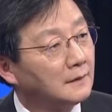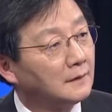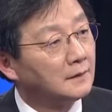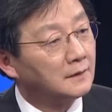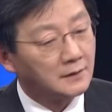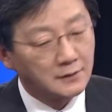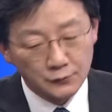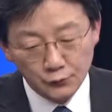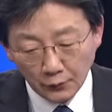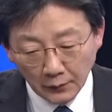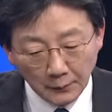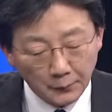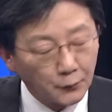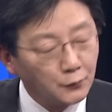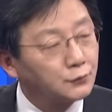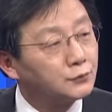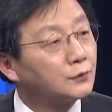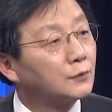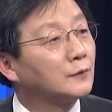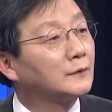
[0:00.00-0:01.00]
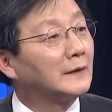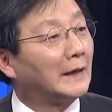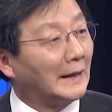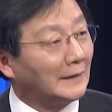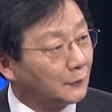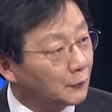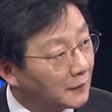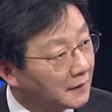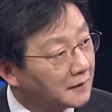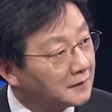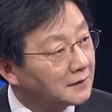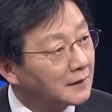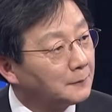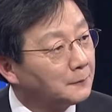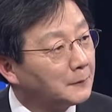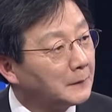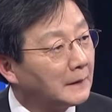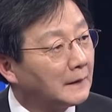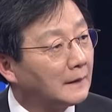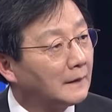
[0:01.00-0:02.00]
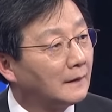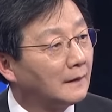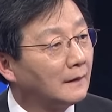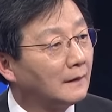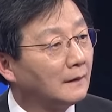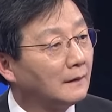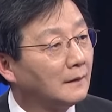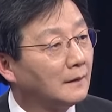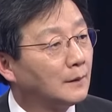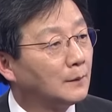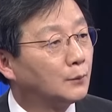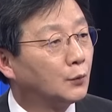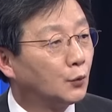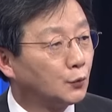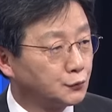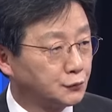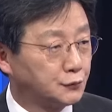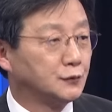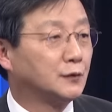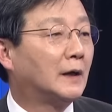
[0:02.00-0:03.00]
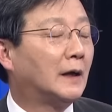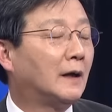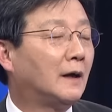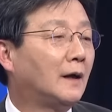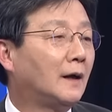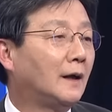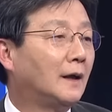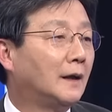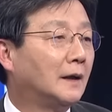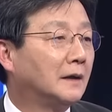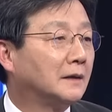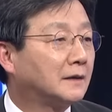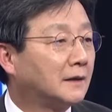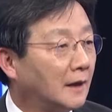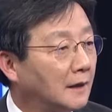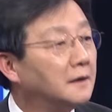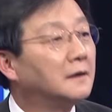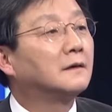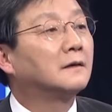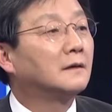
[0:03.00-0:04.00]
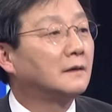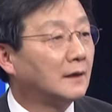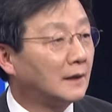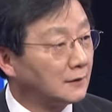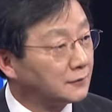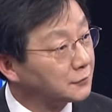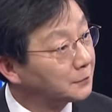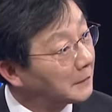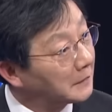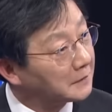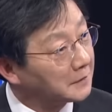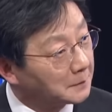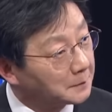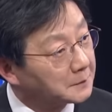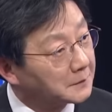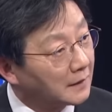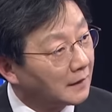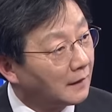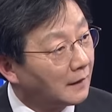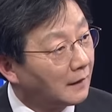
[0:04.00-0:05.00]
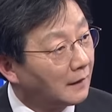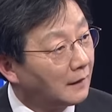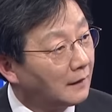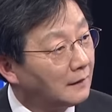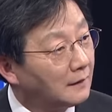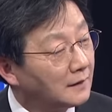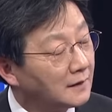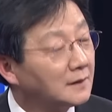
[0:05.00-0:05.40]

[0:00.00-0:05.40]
기존의 보수로는 안 되기 때문에 보수가 개혁을 할 수밖에 없다.